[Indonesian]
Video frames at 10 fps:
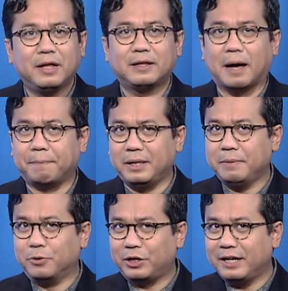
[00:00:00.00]
tapi
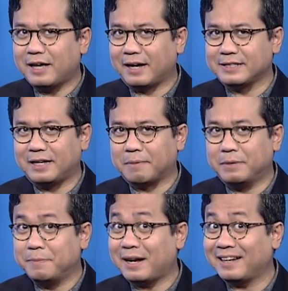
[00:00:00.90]
mungkin karena sedang
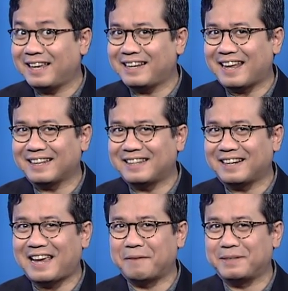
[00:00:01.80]
memerankan karakter
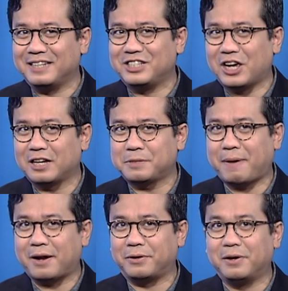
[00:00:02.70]
Captain Jack
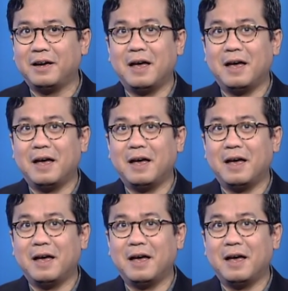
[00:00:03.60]
Sparrow,